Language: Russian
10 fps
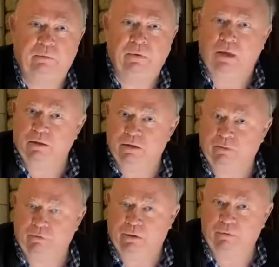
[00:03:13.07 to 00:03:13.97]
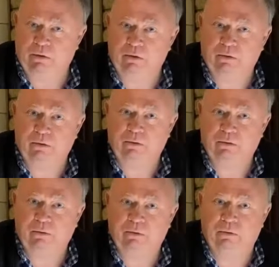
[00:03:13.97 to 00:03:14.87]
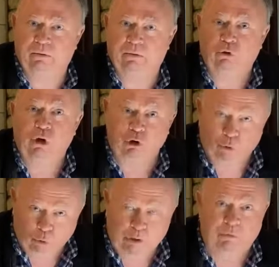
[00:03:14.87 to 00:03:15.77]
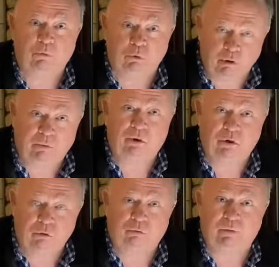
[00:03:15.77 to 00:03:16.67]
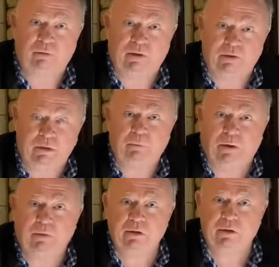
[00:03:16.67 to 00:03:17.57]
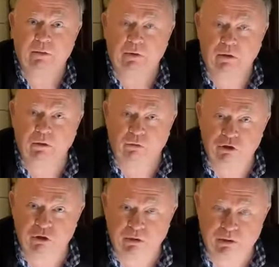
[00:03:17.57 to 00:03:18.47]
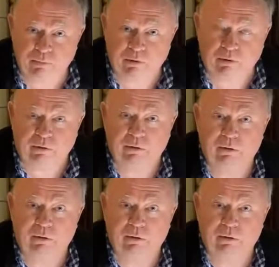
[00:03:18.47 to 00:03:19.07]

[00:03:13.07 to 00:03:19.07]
Я не называю фамилии. Но регионами, многими регионами в России правят дебилы, конченые дебилы.